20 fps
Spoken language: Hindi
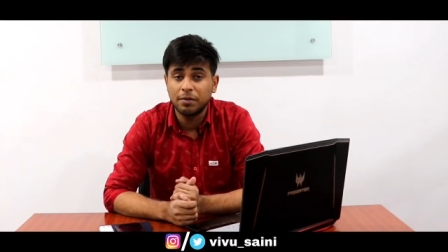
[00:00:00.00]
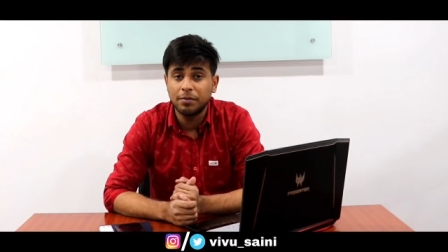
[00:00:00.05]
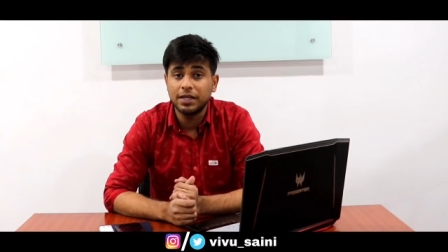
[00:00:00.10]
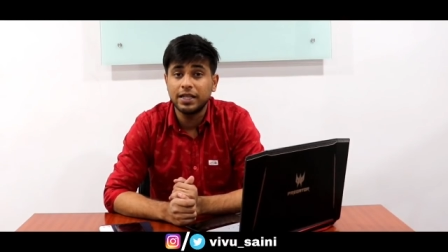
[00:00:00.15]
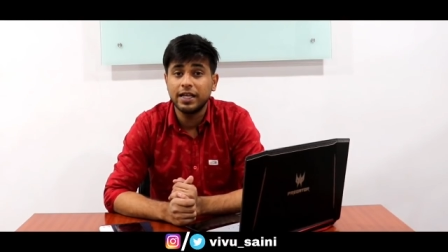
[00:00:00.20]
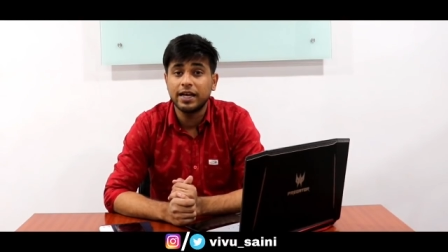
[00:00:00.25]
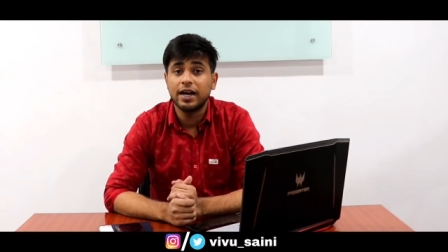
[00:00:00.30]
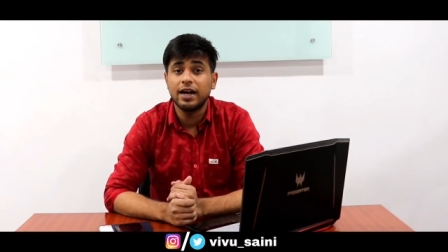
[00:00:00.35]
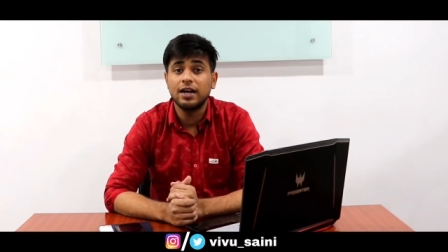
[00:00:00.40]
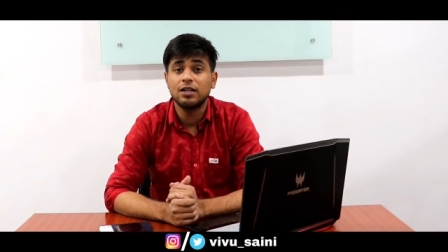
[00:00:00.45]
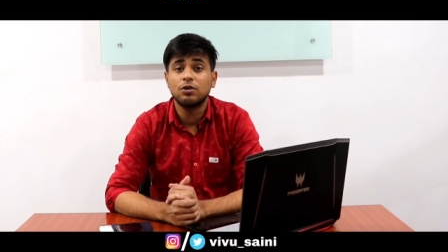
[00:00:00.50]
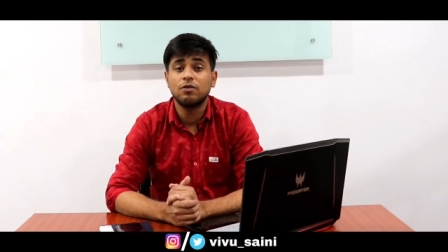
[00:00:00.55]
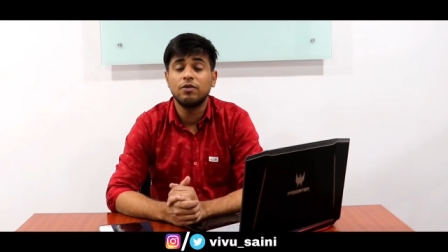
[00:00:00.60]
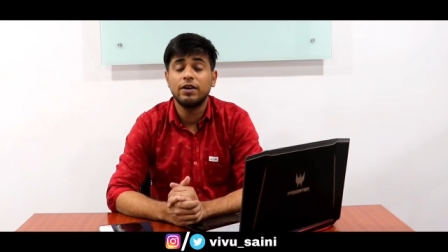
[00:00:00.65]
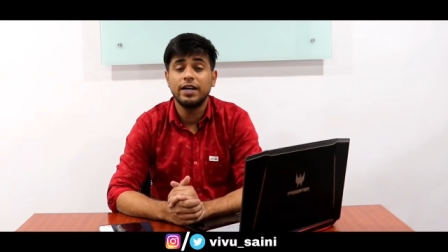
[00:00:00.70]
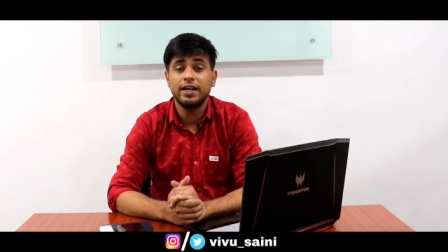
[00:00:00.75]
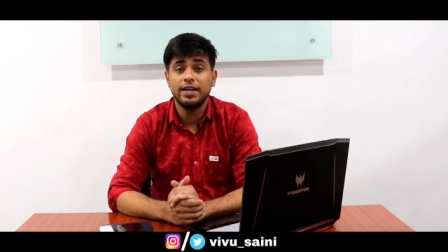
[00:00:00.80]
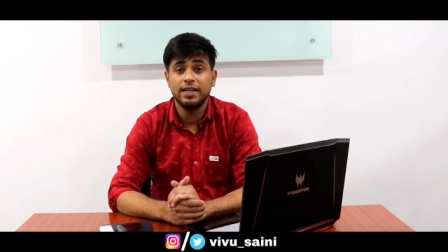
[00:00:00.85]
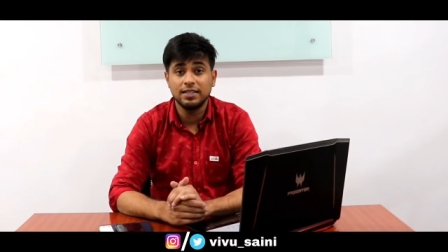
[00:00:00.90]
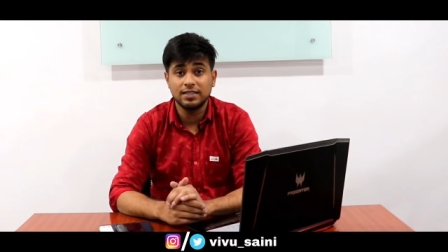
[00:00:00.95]
में भी देखा है तो
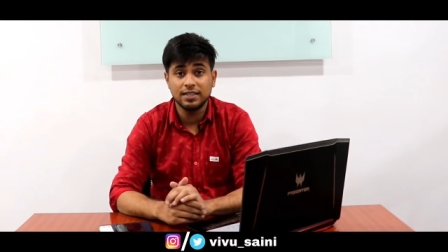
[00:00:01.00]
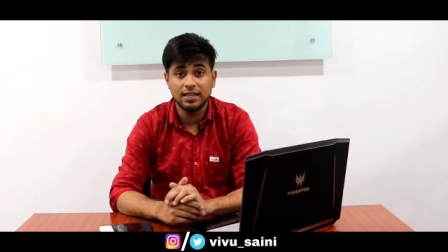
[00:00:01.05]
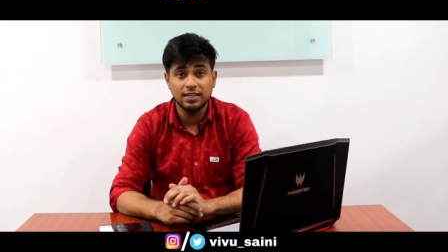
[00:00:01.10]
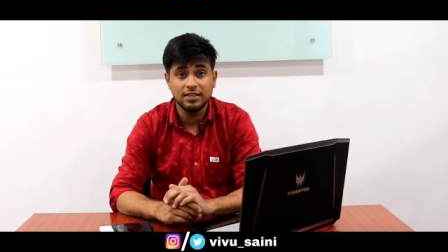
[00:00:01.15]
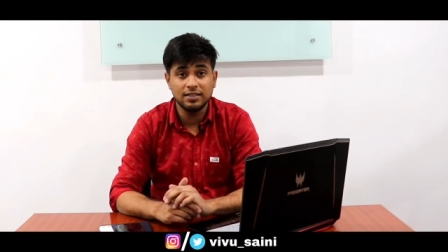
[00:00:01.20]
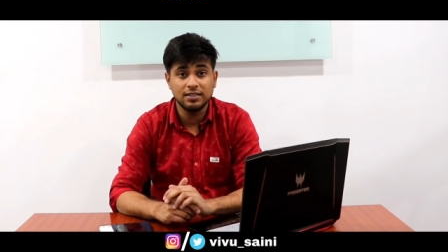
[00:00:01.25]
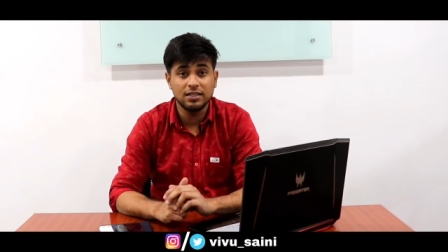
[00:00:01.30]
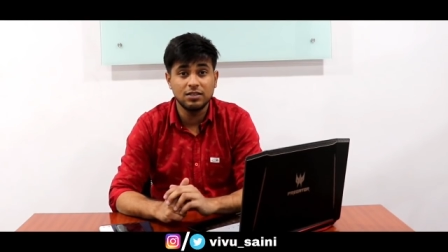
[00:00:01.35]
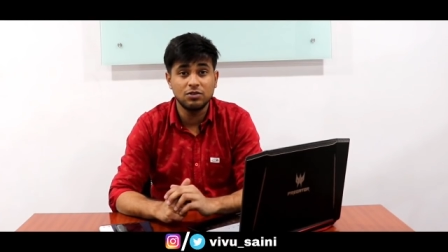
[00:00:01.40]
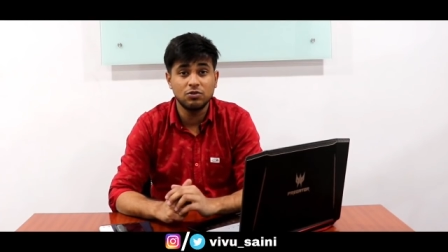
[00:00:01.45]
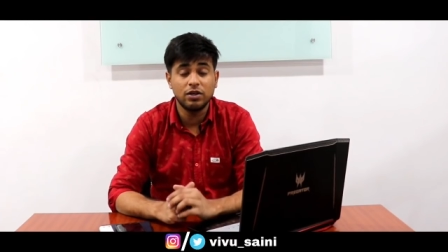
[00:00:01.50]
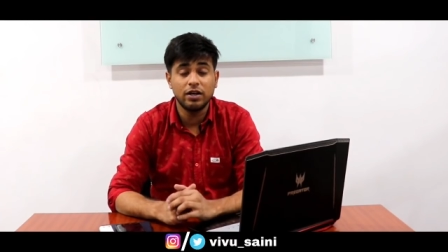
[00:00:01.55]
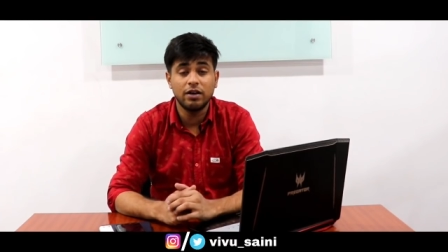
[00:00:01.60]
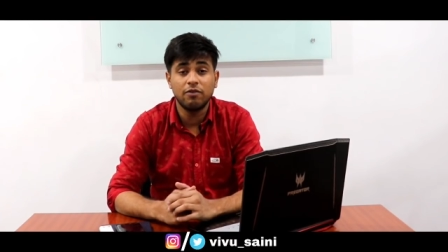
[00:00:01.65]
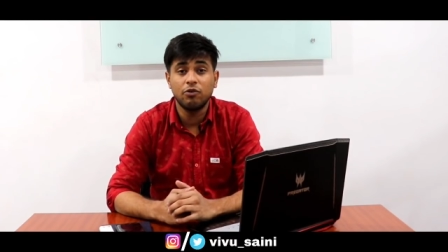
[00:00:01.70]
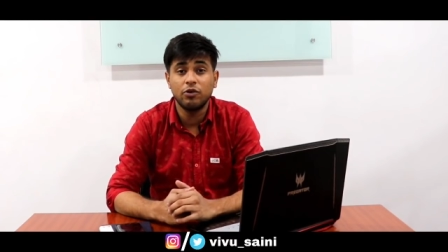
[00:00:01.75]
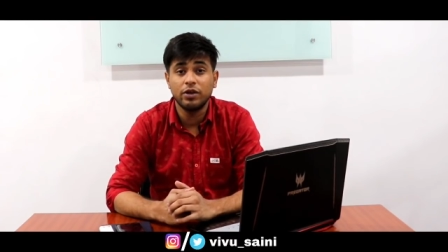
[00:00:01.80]
वही डीजल इंजन जो है